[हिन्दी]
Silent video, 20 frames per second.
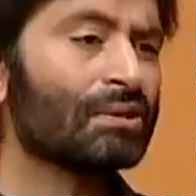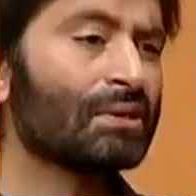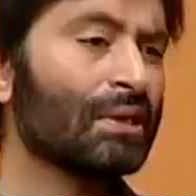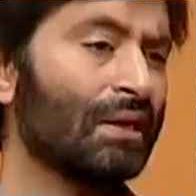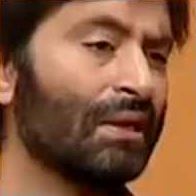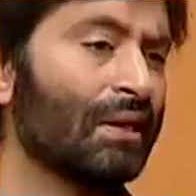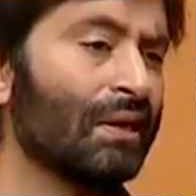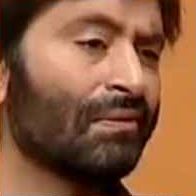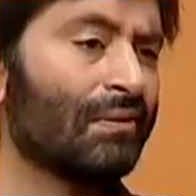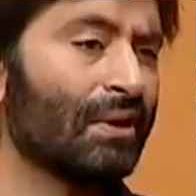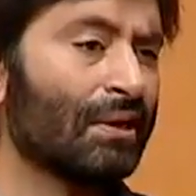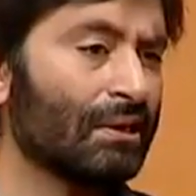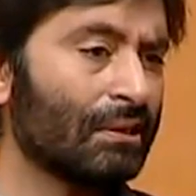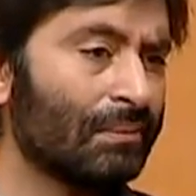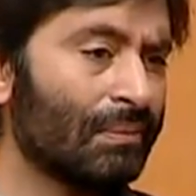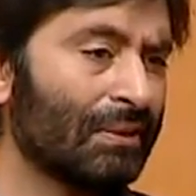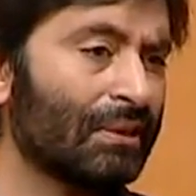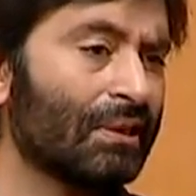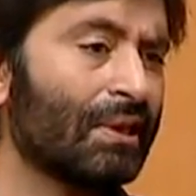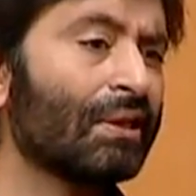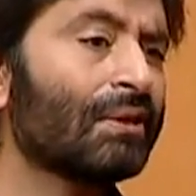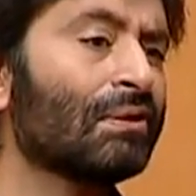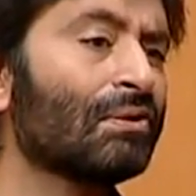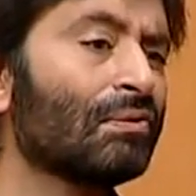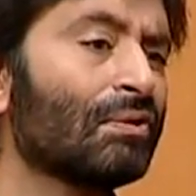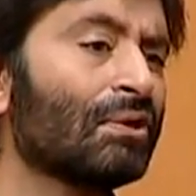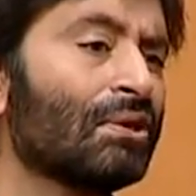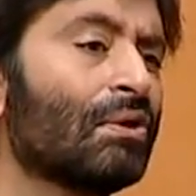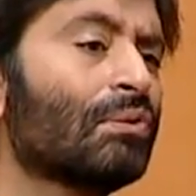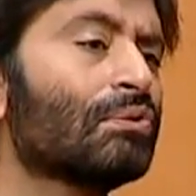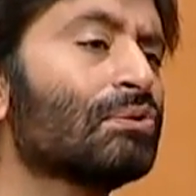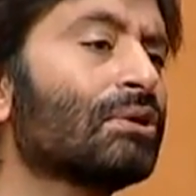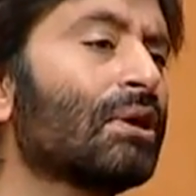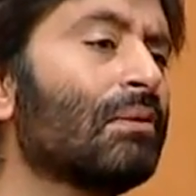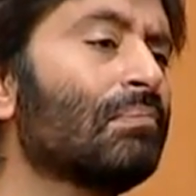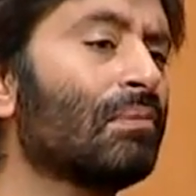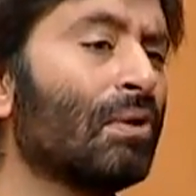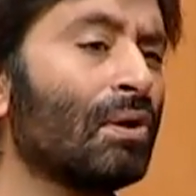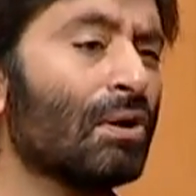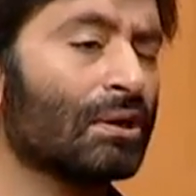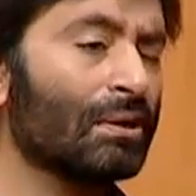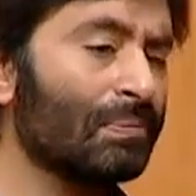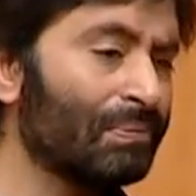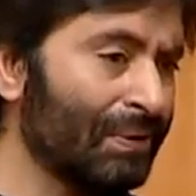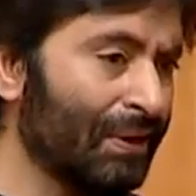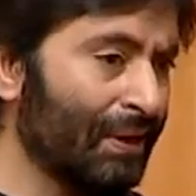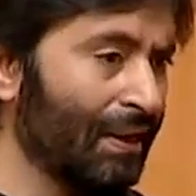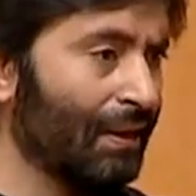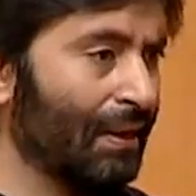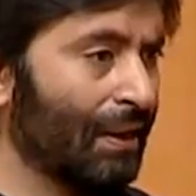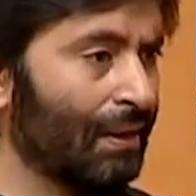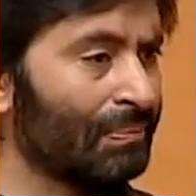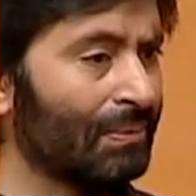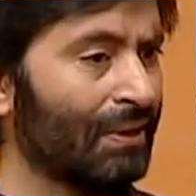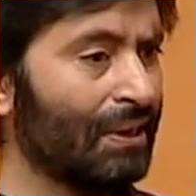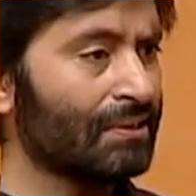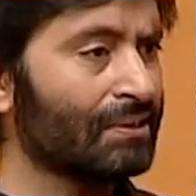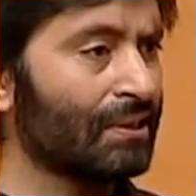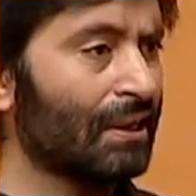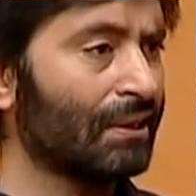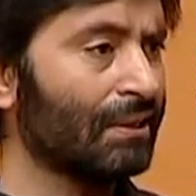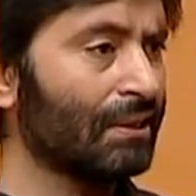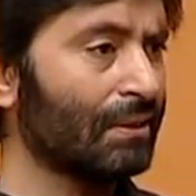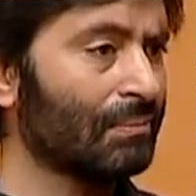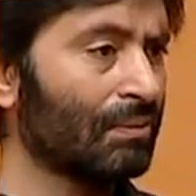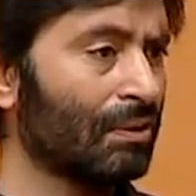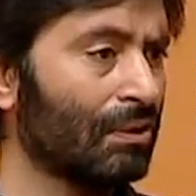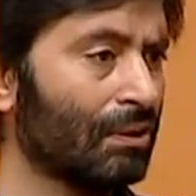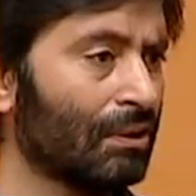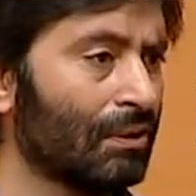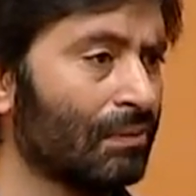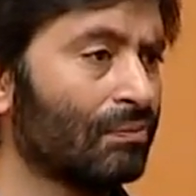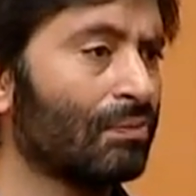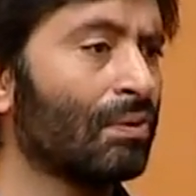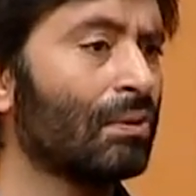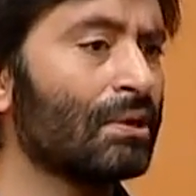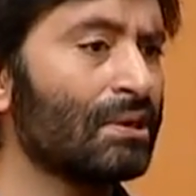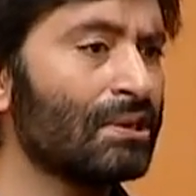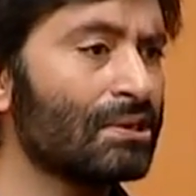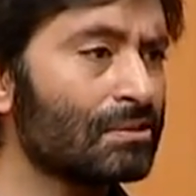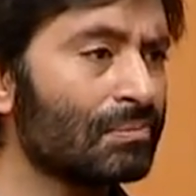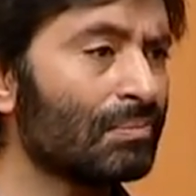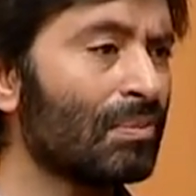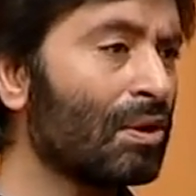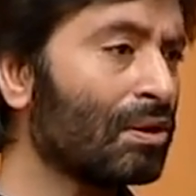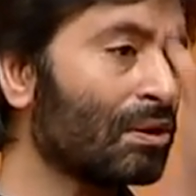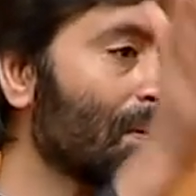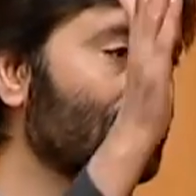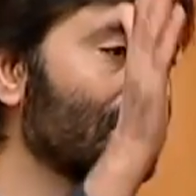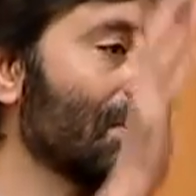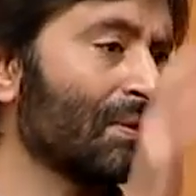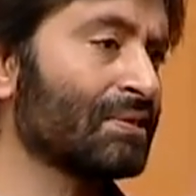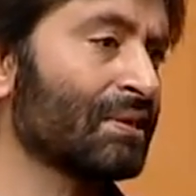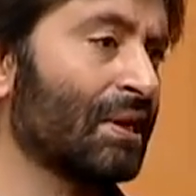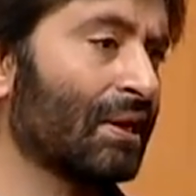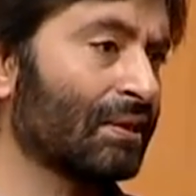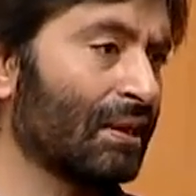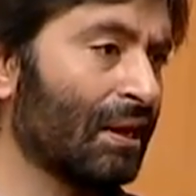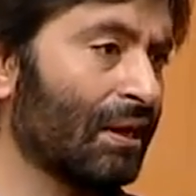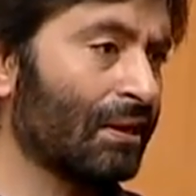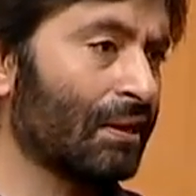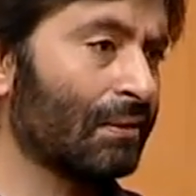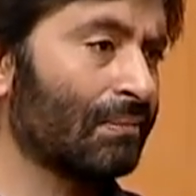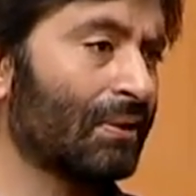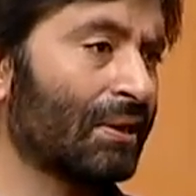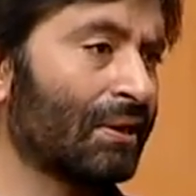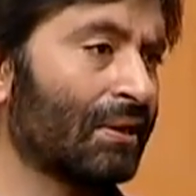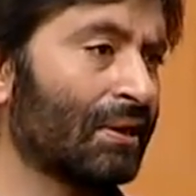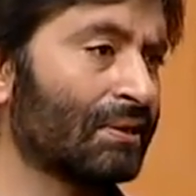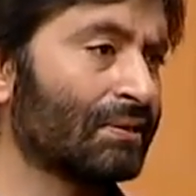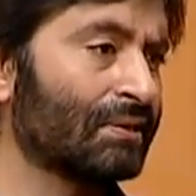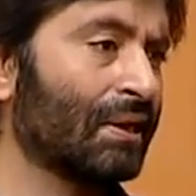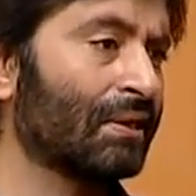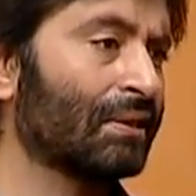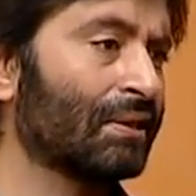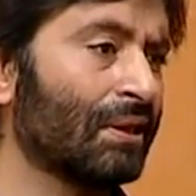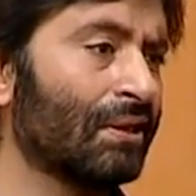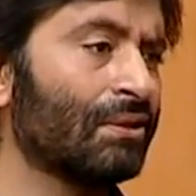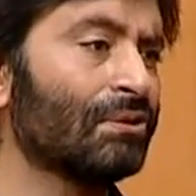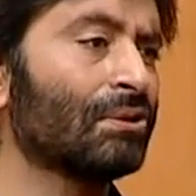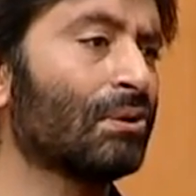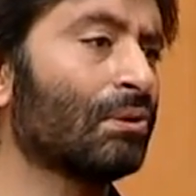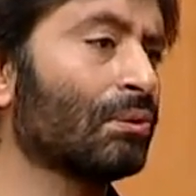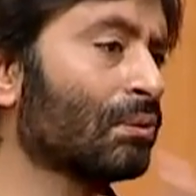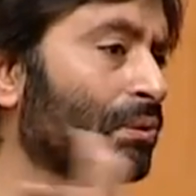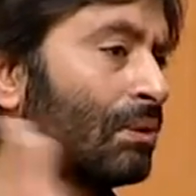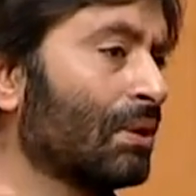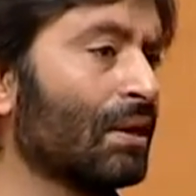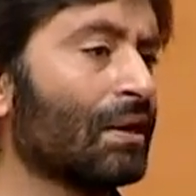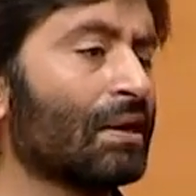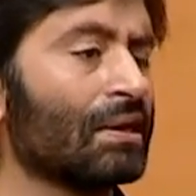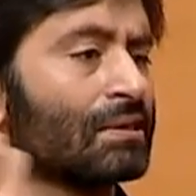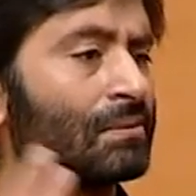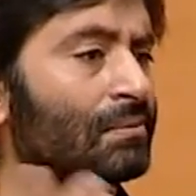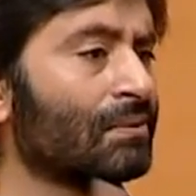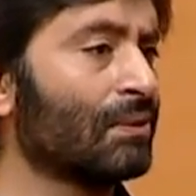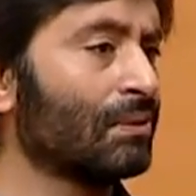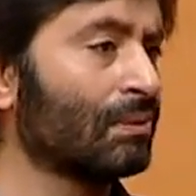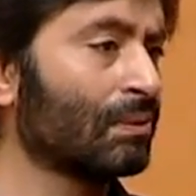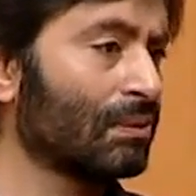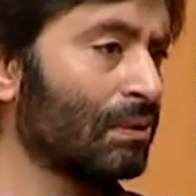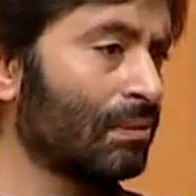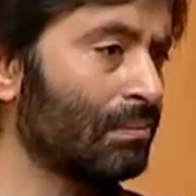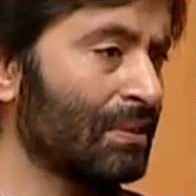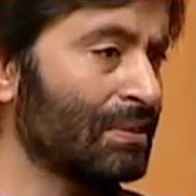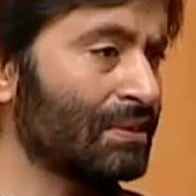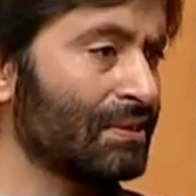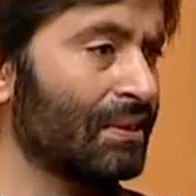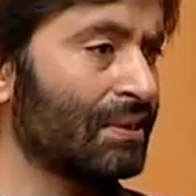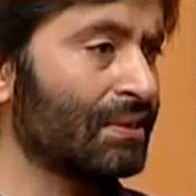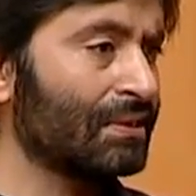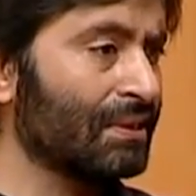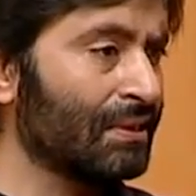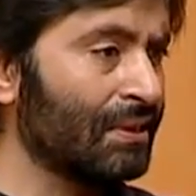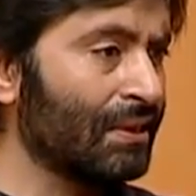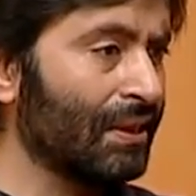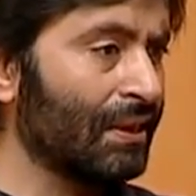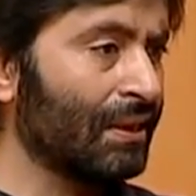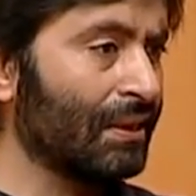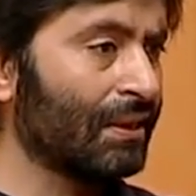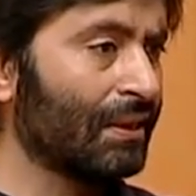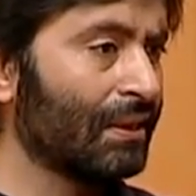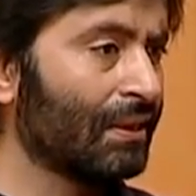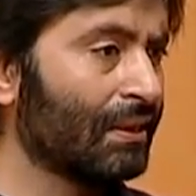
उसके लिए वक्त बदला है क्योंकि ये उसका मौक़ है अपना ज़ाती मौक़ वो इस मौक़ के साथ आगे बढ़ना चाहते हैं जो उन्होंने कश्मीरियों को मैसेज दी हैं